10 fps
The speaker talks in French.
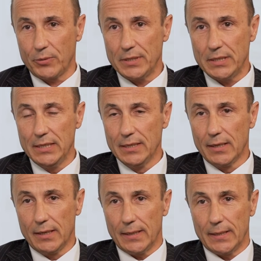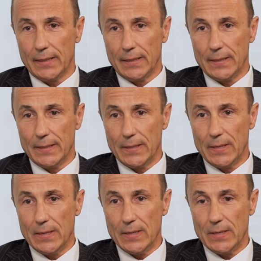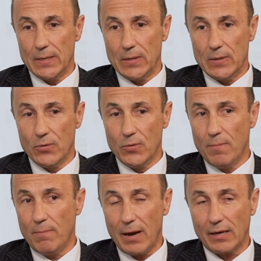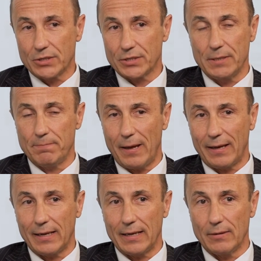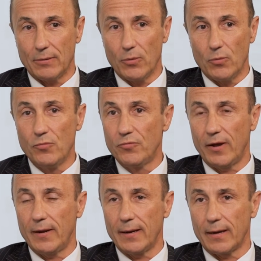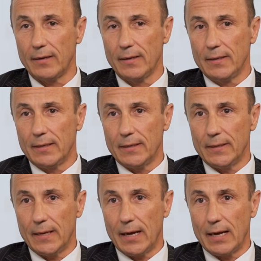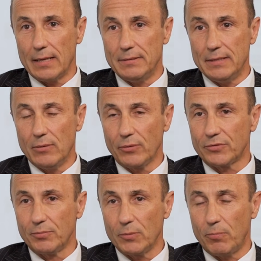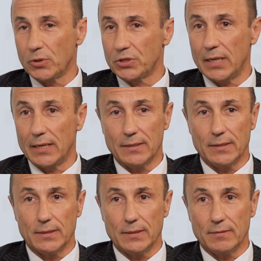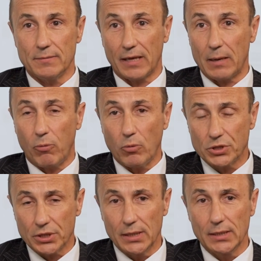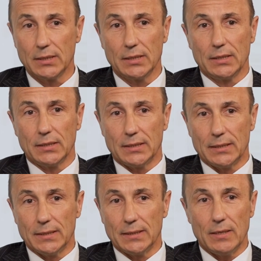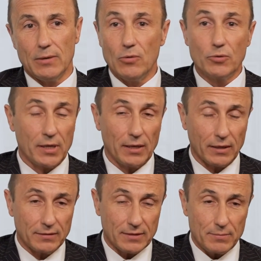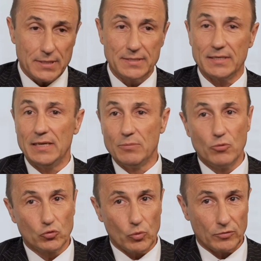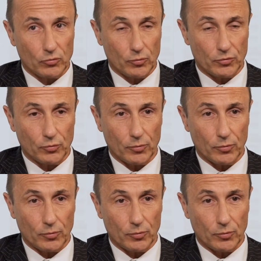réunies. Euh, le marché paraît euh, ouvert euh, à des lancements de projets euh, très prochains. Euh, le cadre est stabilisé, les besoins sont,